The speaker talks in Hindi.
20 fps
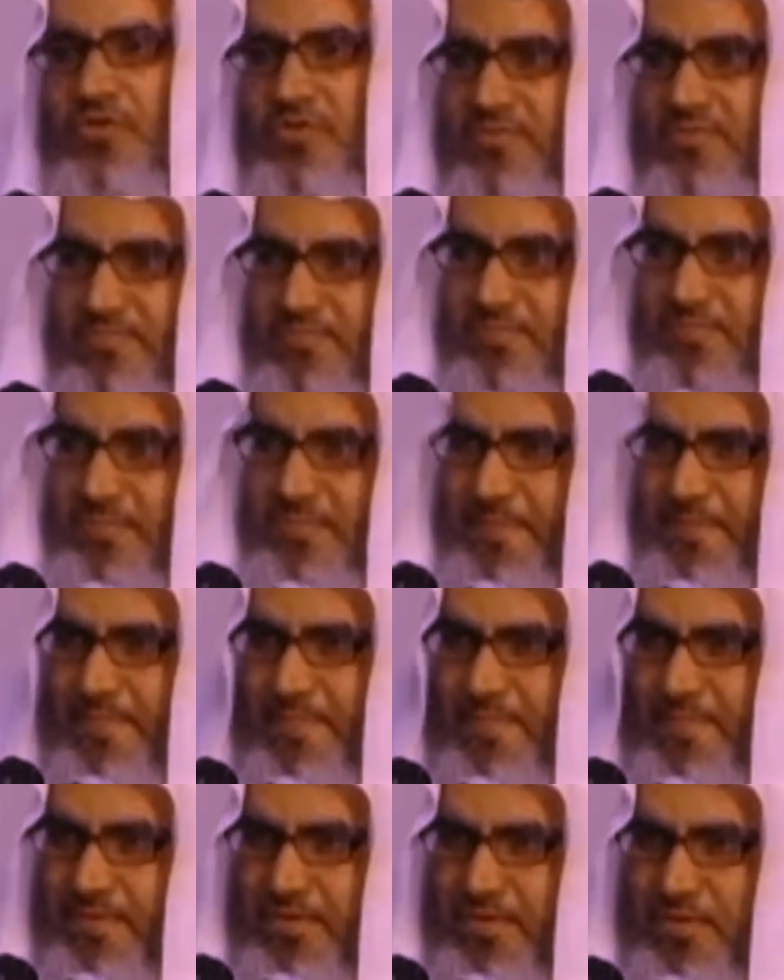
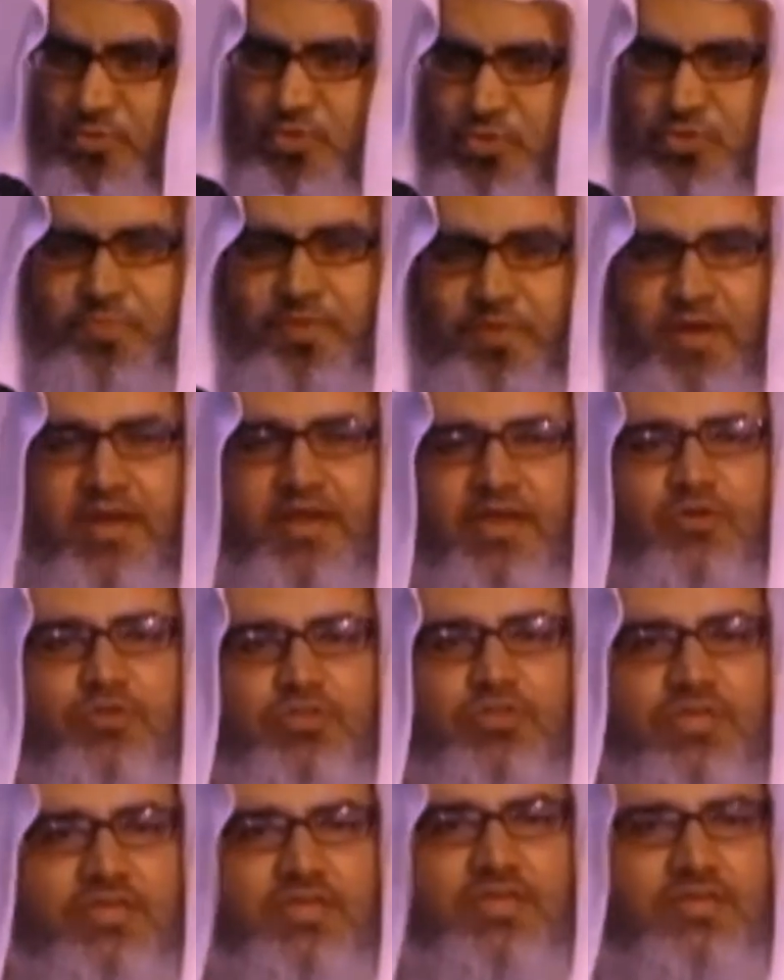ऊपर मेरी
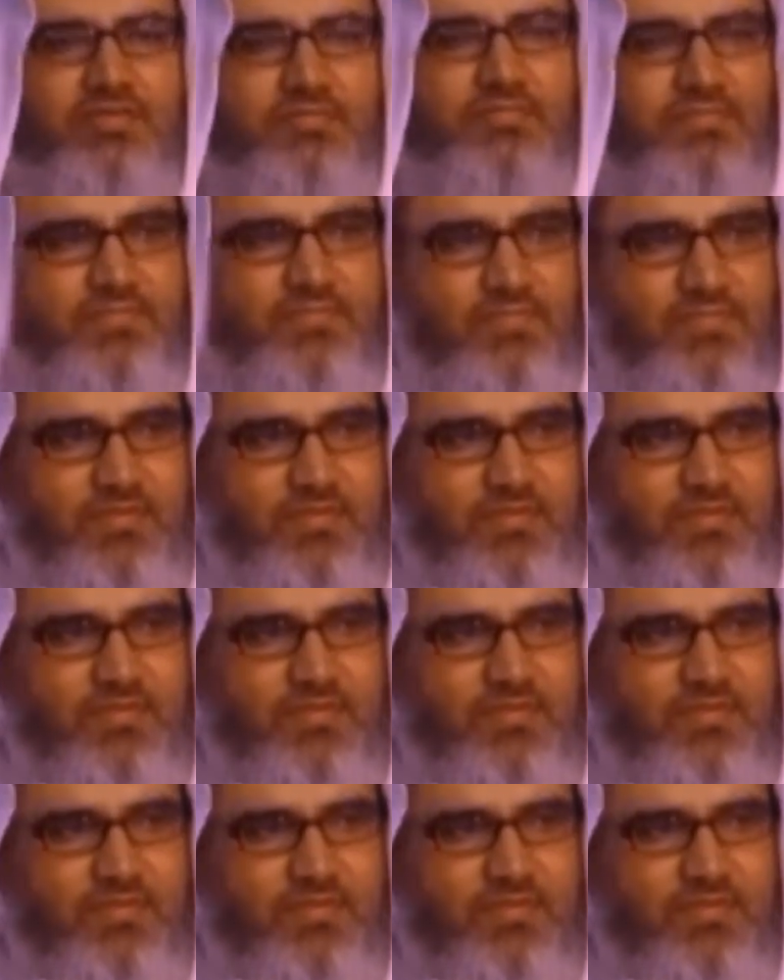मां ने किया है